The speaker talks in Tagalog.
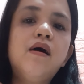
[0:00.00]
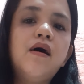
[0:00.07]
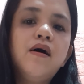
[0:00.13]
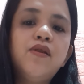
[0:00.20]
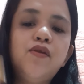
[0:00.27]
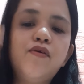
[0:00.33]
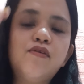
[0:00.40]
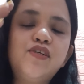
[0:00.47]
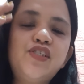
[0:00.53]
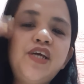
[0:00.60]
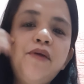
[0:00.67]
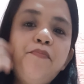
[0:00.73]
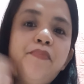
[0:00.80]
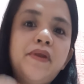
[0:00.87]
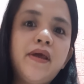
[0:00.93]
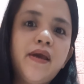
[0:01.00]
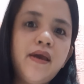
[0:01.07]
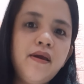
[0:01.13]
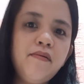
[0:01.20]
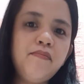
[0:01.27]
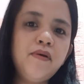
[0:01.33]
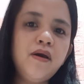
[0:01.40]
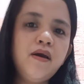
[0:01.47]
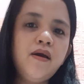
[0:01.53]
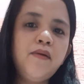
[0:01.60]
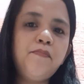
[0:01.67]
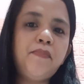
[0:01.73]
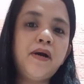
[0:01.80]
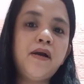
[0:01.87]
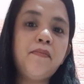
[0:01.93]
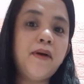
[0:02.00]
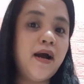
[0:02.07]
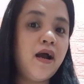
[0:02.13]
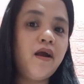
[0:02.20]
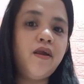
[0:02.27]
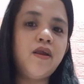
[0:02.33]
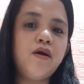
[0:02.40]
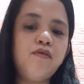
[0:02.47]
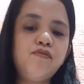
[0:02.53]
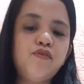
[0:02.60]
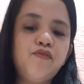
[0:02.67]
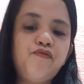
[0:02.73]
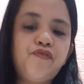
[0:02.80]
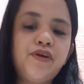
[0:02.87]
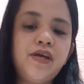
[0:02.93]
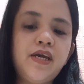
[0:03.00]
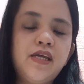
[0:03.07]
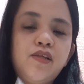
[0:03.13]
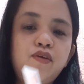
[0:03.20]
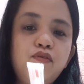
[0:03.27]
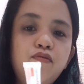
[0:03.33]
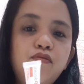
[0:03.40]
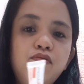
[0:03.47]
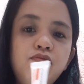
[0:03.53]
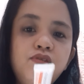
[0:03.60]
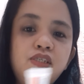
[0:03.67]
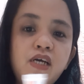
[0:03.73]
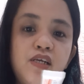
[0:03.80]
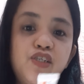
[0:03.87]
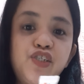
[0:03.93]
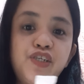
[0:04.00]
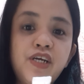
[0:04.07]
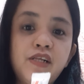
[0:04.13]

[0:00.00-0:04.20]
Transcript: ano, syempre, pag waaraw, don't forget yung sun